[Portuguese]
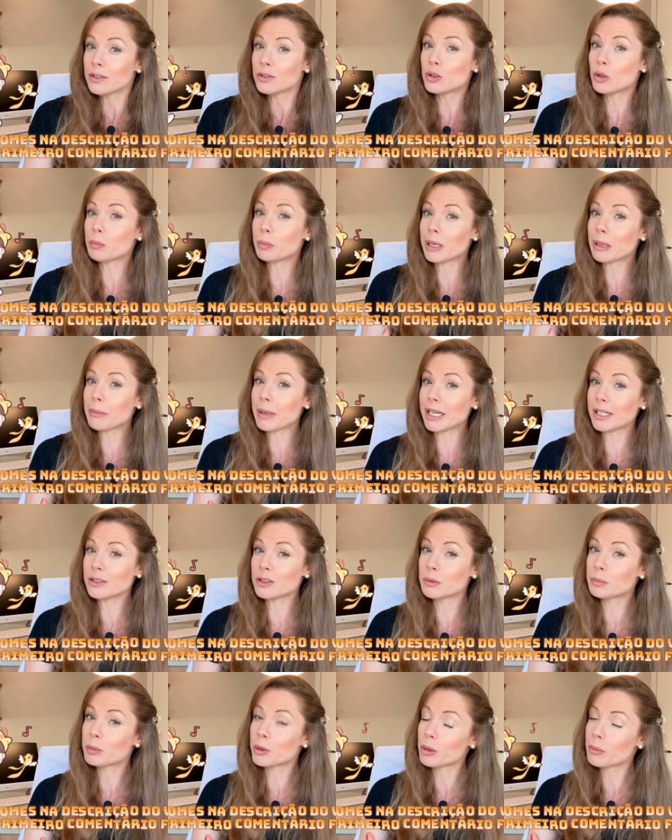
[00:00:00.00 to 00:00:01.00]

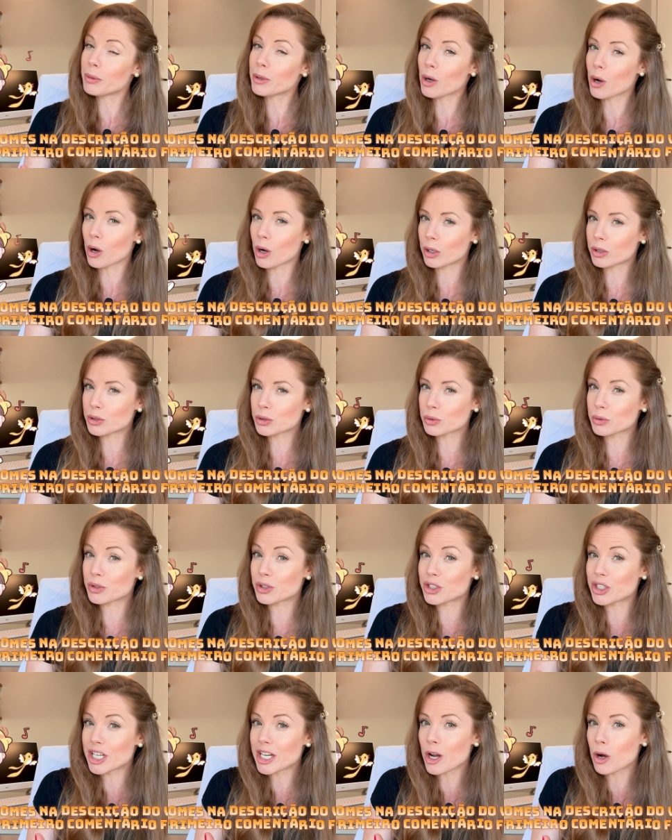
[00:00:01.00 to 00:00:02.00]
Suplementos
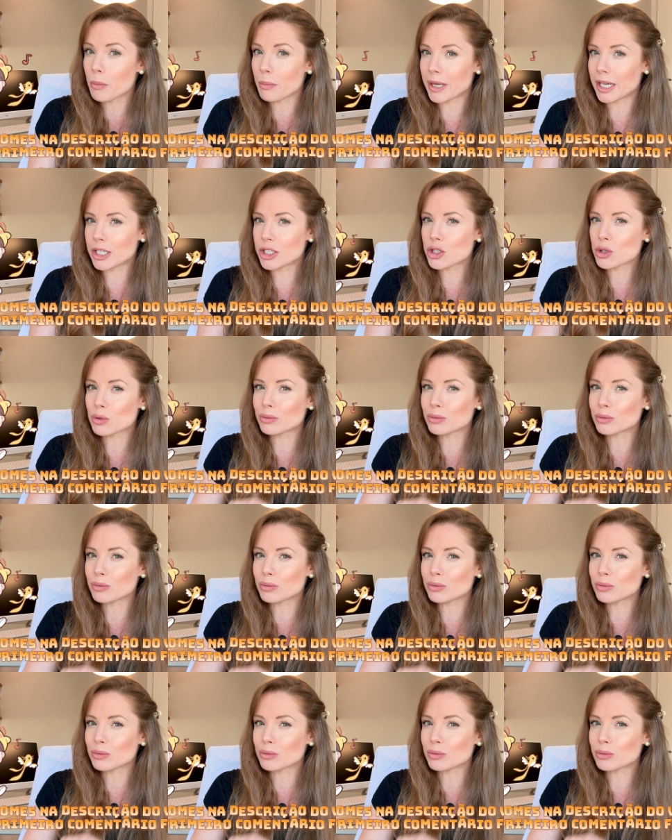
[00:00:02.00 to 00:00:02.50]
probióticos geralmente